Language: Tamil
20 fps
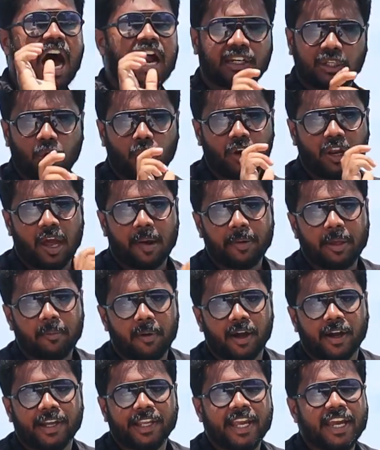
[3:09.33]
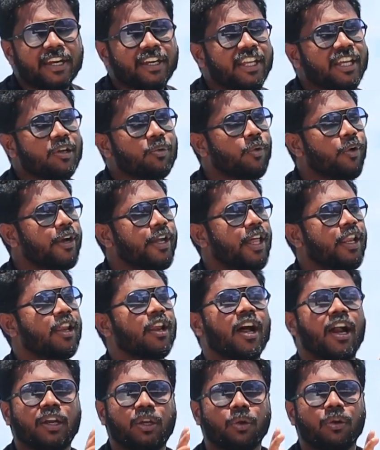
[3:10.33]
அட்டோல் அப்படிம்பாங்க
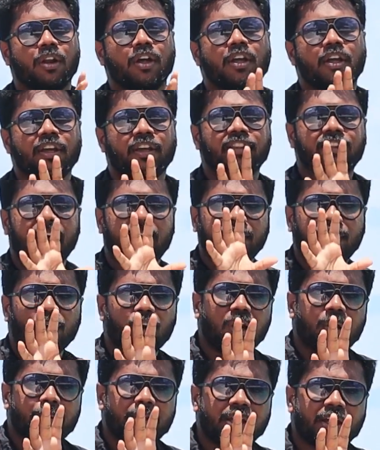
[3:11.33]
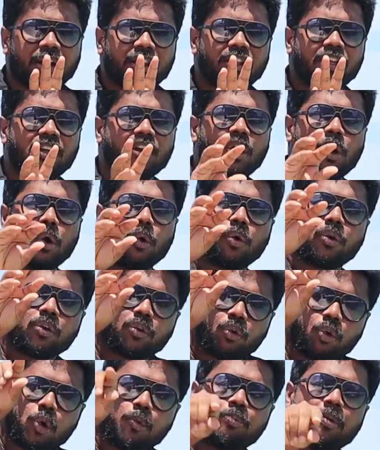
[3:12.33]
ஏடிஓஎல்எல் அட்டோல் இந்த அட்டோல் அப்படிங்கிறது ஒரு
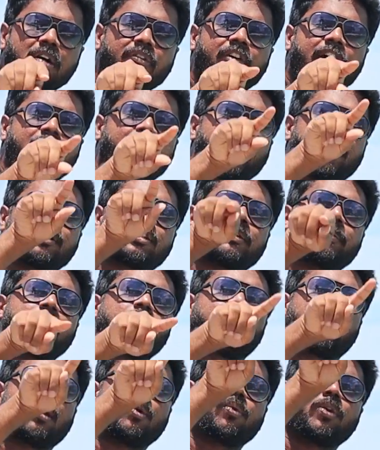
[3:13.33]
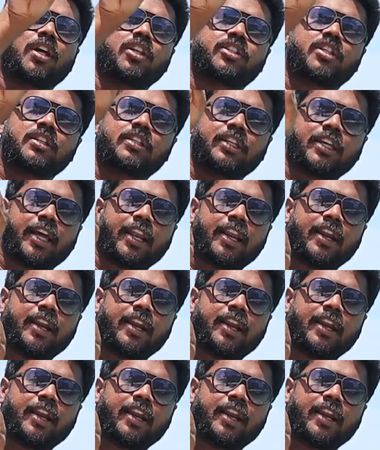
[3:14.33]
குரூப் ஆஃப் ஐலாண்ட்ஸ் அப்படியே ஒரு ரவுண்டாக சின்ன சின்ன